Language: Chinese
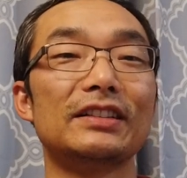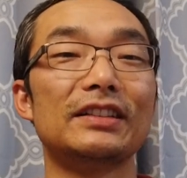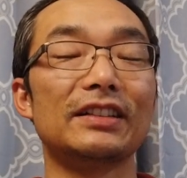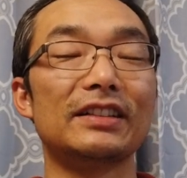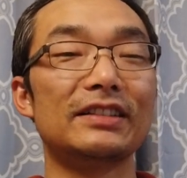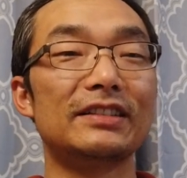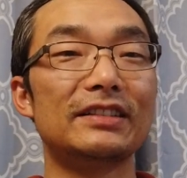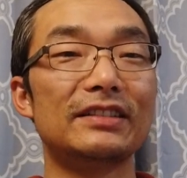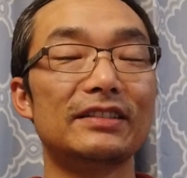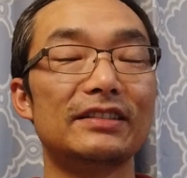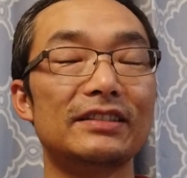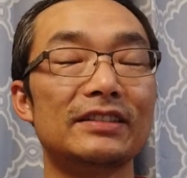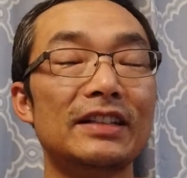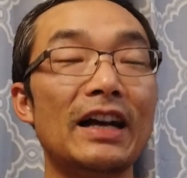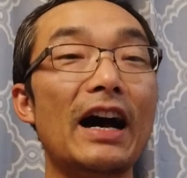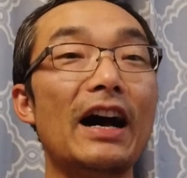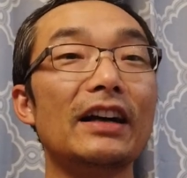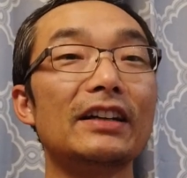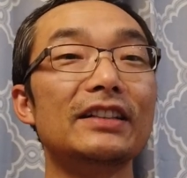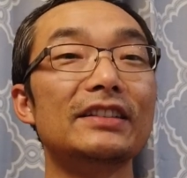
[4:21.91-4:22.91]
这个
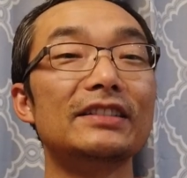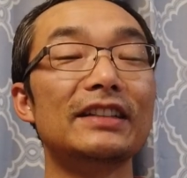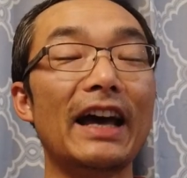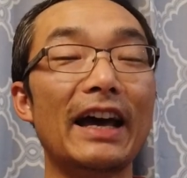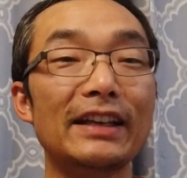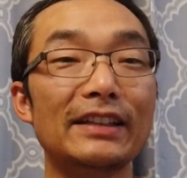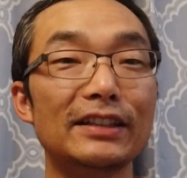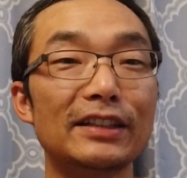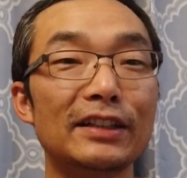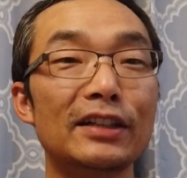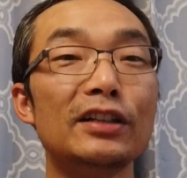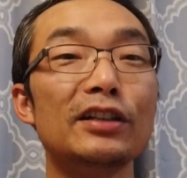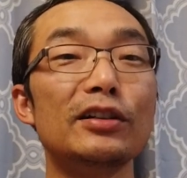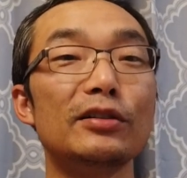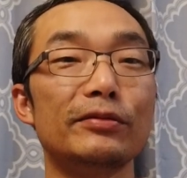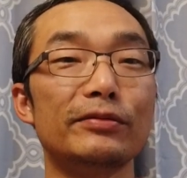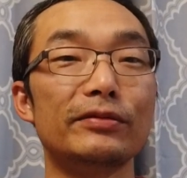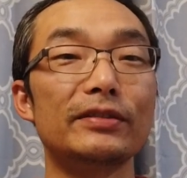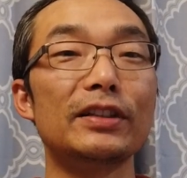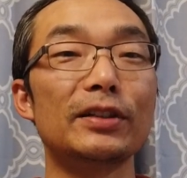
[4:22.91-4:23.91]
常人难以
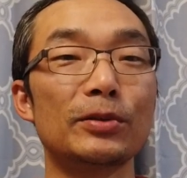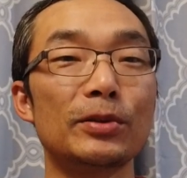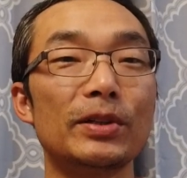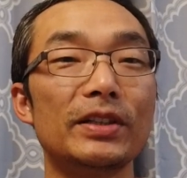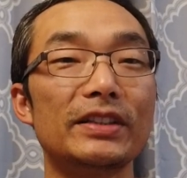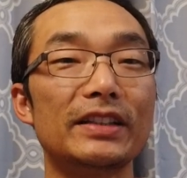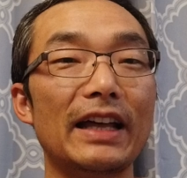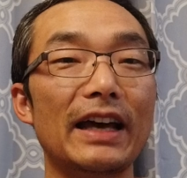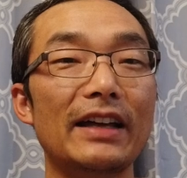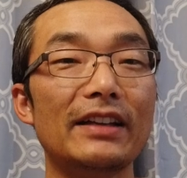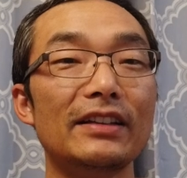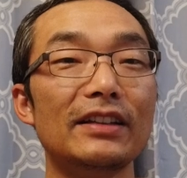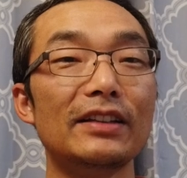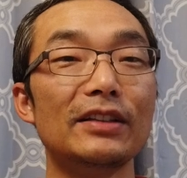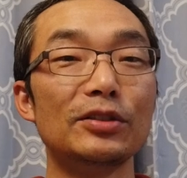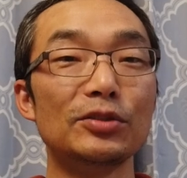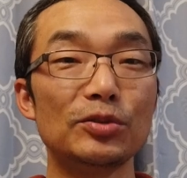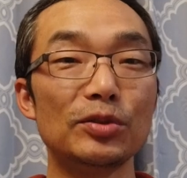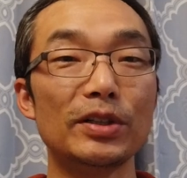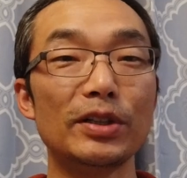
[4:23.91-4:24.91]
克服的困难，
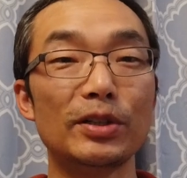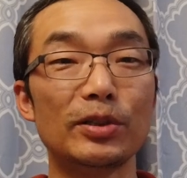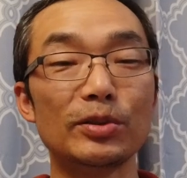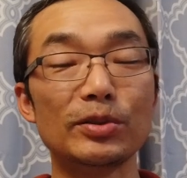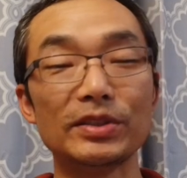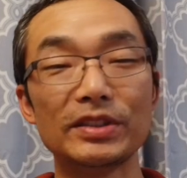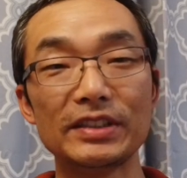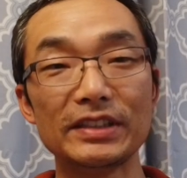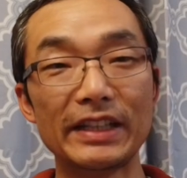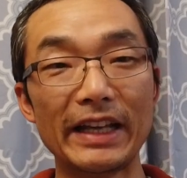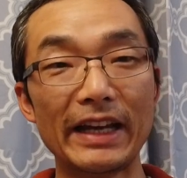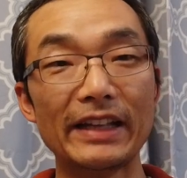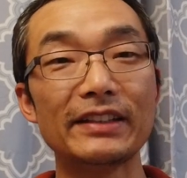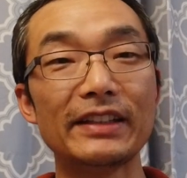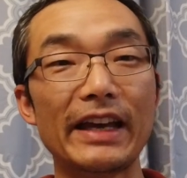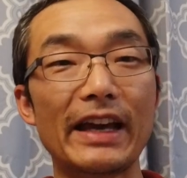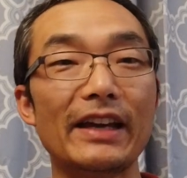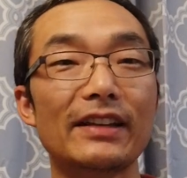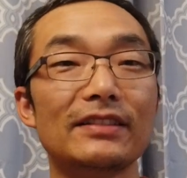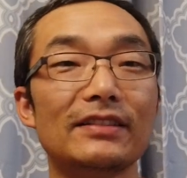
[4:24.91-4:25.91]
最后一点
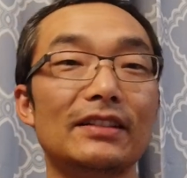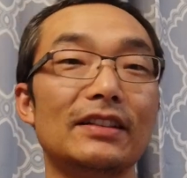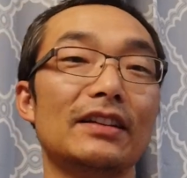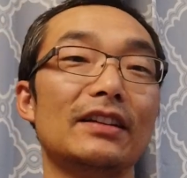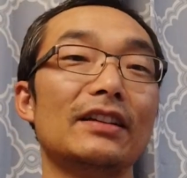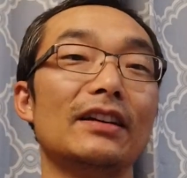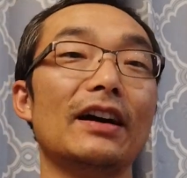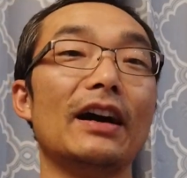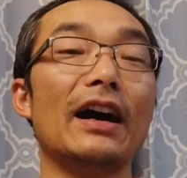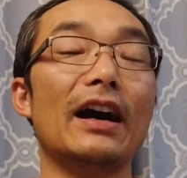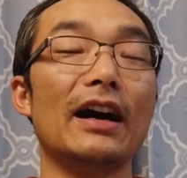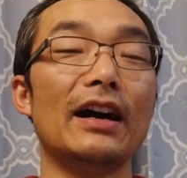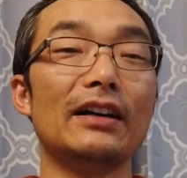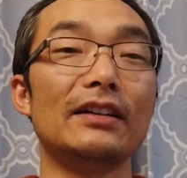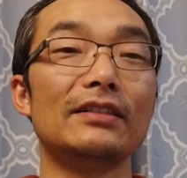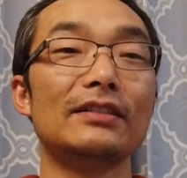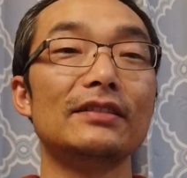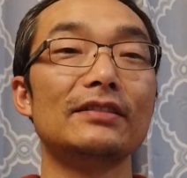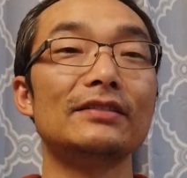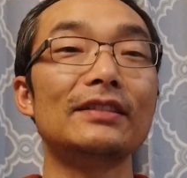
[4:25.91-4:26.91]
点，啊，
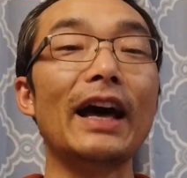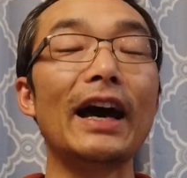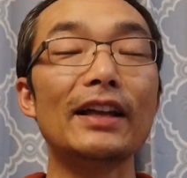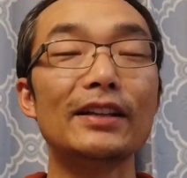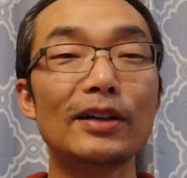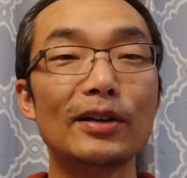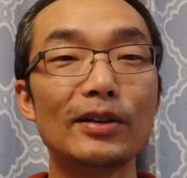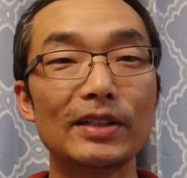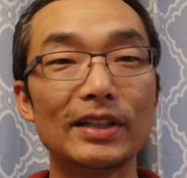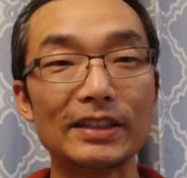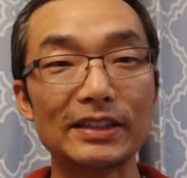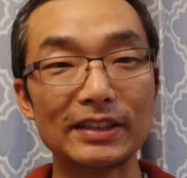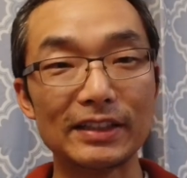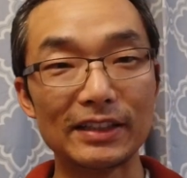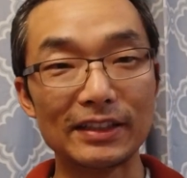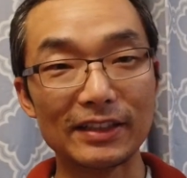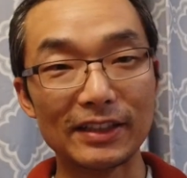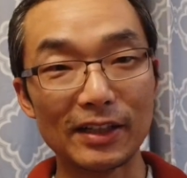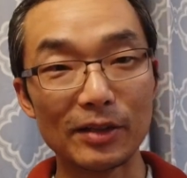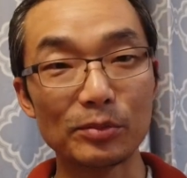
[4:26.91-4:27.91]
达到了你
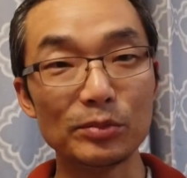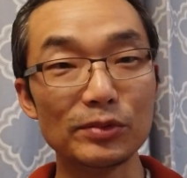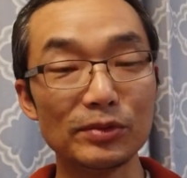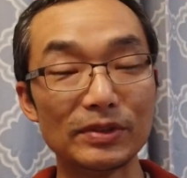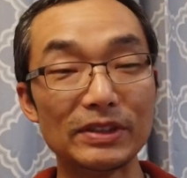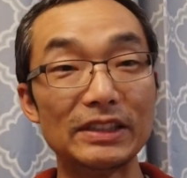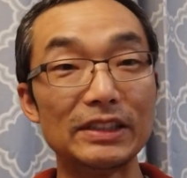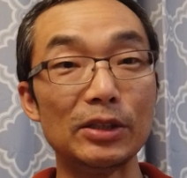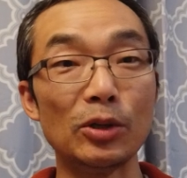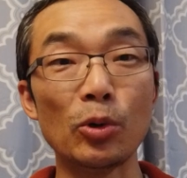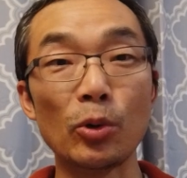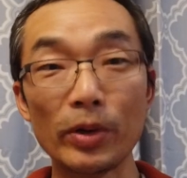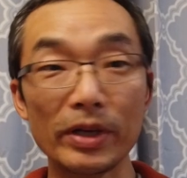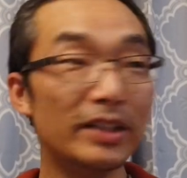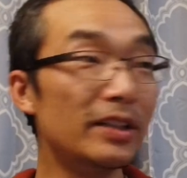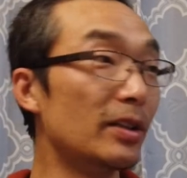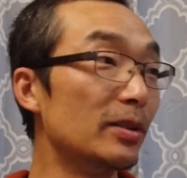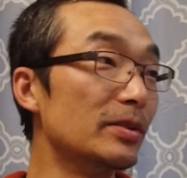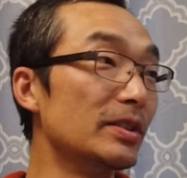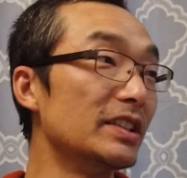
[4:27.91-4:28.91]
的那个目的。
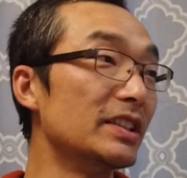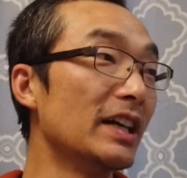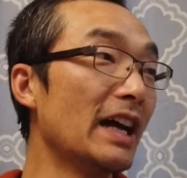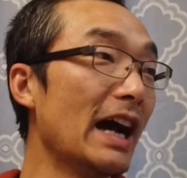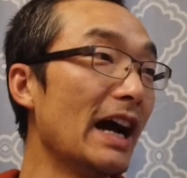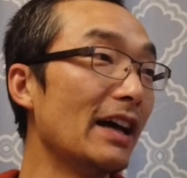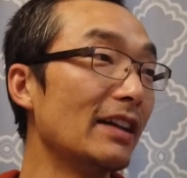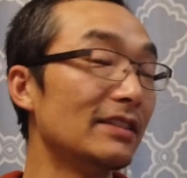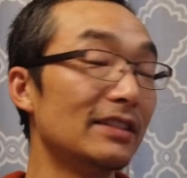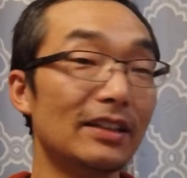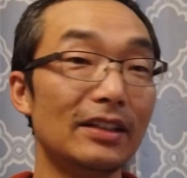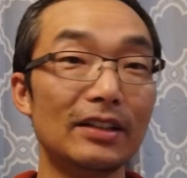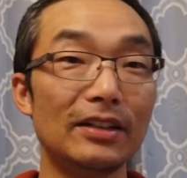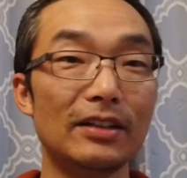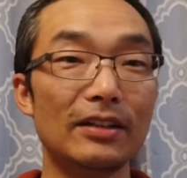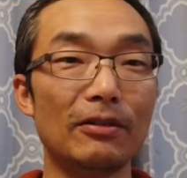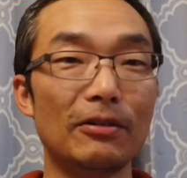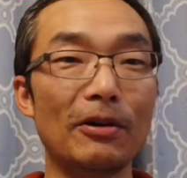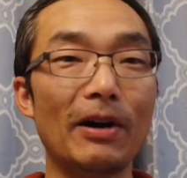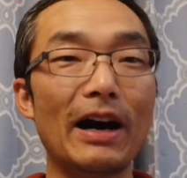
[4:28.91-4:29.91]
回头一看，
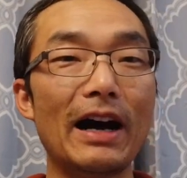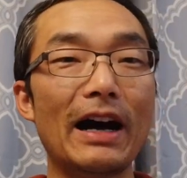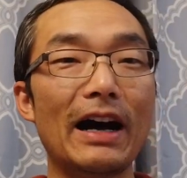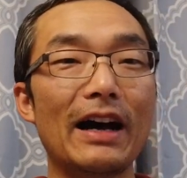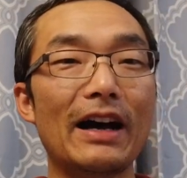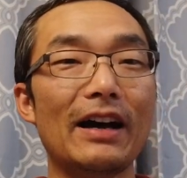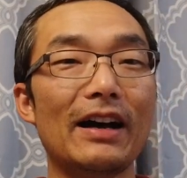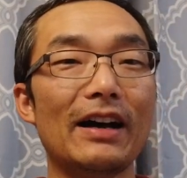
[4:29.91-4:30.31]
哇，